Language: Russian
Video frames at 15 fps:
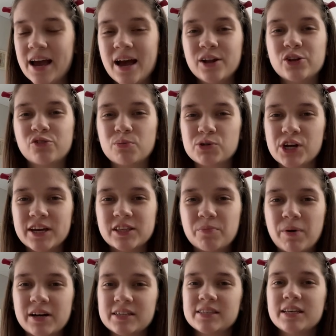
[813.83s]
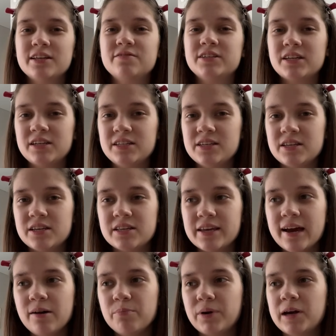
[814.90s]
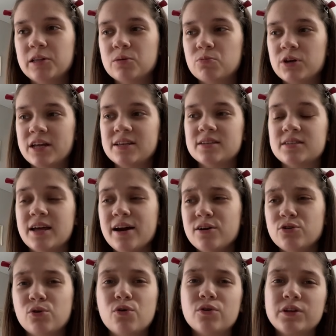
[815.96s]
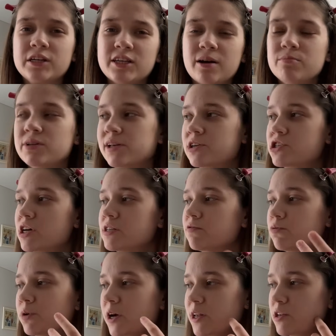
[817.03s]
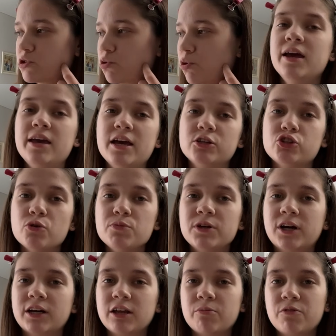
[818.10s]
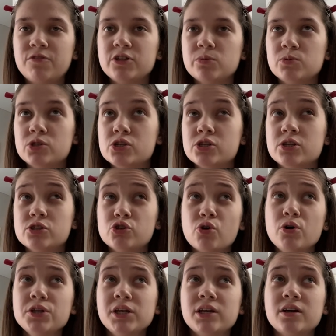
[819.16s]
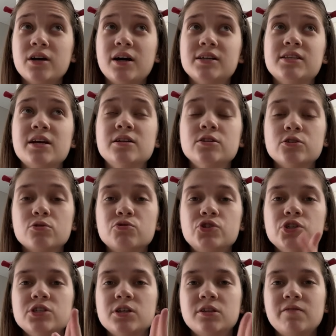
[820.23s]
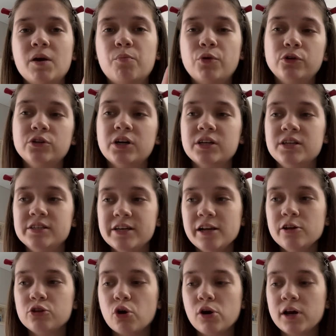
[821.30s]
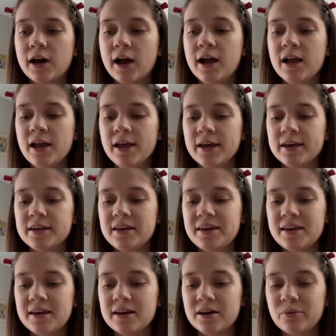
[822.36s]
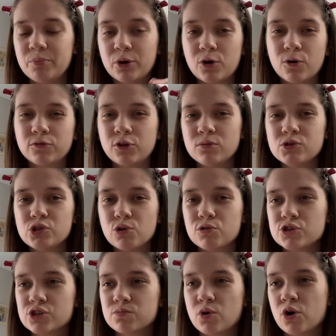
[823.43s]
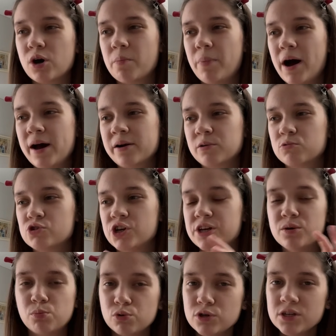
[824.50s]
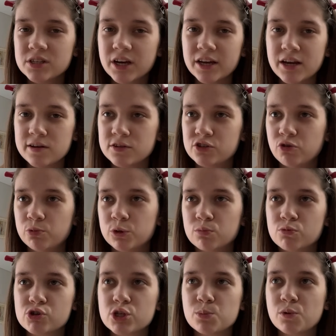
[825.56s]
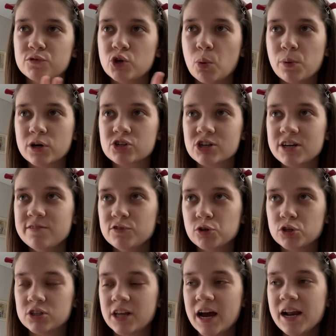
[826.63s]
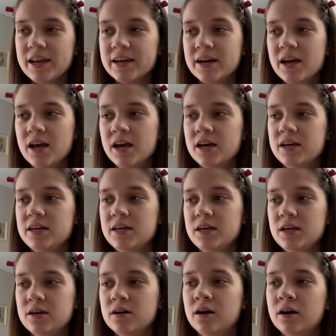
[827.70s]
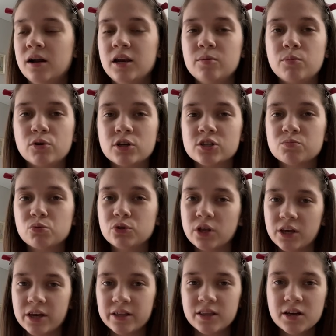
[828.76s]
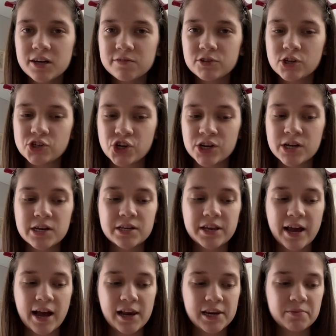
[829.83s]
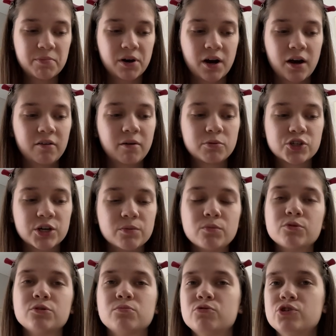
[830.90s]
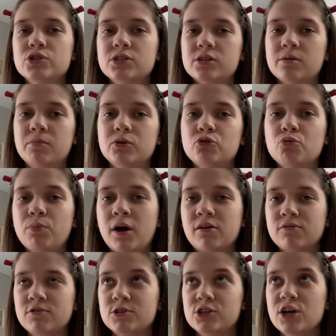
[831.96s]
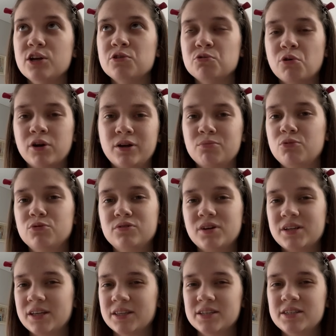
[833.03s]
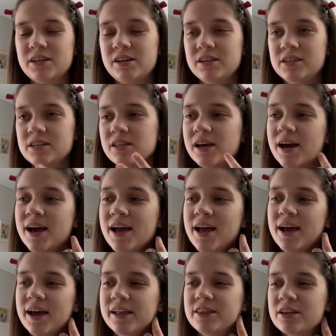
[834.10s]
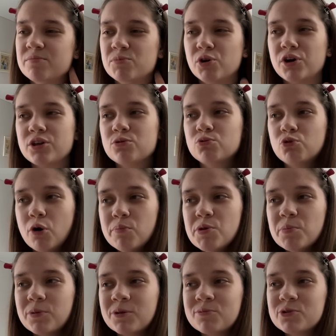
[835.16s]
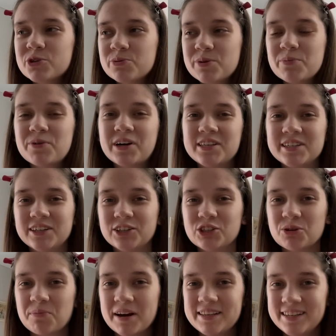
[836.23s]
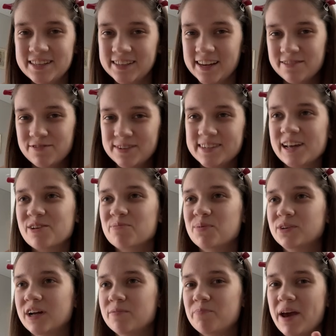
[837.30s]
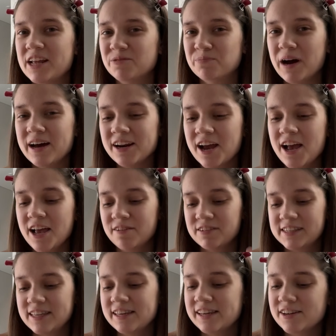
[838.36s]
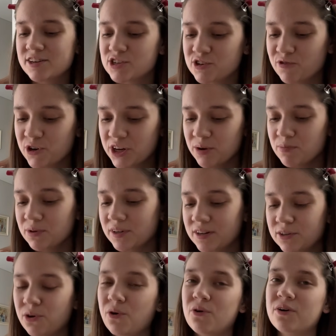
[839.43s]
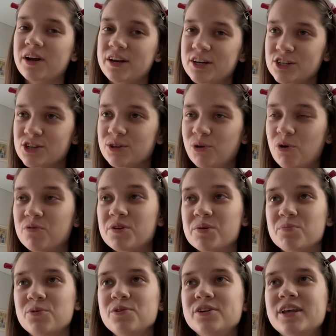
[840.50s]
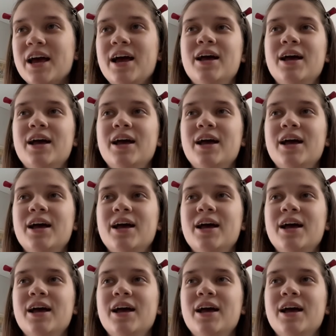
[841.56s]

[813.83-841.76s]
Но вообще эта пара стоит в середине дня, поэтому я не знаю, но на самом деле сейчас вот конец года, и особенно когда мы выйдем с дистанционки, останется учиться две полных недели только, и прикол в том, что очень много пар уже не будет, скорее всего, потому что мы все прошли, все сдали, и либо у нас будут такие дыры в течение дня, либо вообще мы будем учиться там одну пару в неделю, и то она будет где-то середина. Это немного неудобно, потому что мне бы хотелось, чтобы один день в неделю было пять пар, в остальные ничего не было, но, конечно, такого не будет.